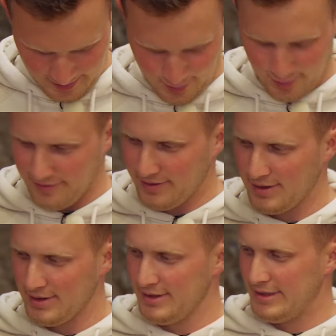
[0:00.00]
Die
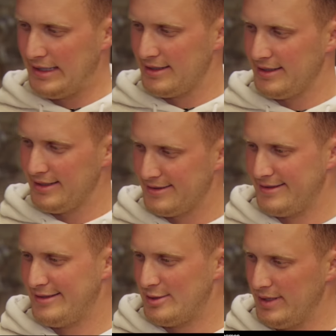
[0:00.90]
Hofwoche geht da
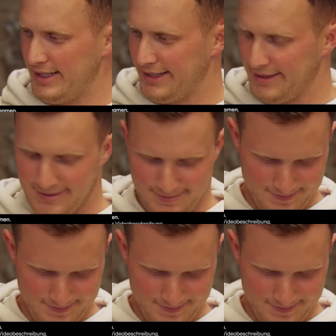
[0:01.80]
jetzt zu Ende.